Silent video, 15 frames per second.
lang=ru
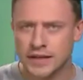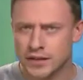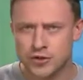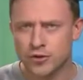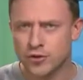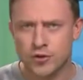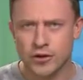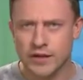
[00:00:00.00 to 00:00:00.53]

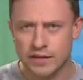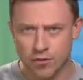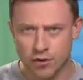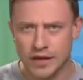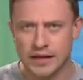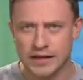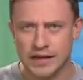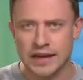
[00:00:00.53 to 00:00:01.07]
Еще до того,
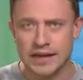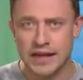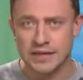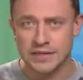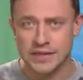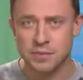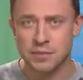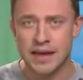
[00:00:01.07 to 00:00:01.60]
как
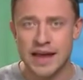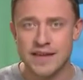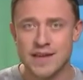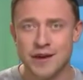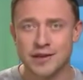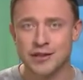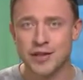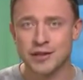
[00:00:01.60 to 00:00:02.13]
итальянский
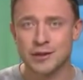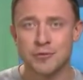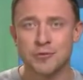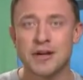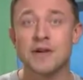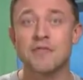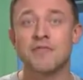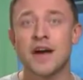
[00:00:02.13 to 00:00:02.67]
миллионер
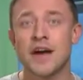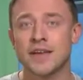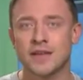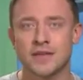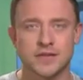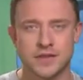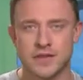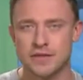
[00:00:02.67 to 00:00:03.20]
Джанлука
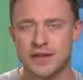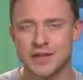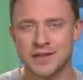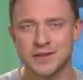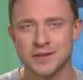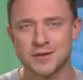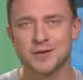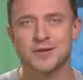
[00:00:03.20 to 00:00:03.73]
Вакки захватил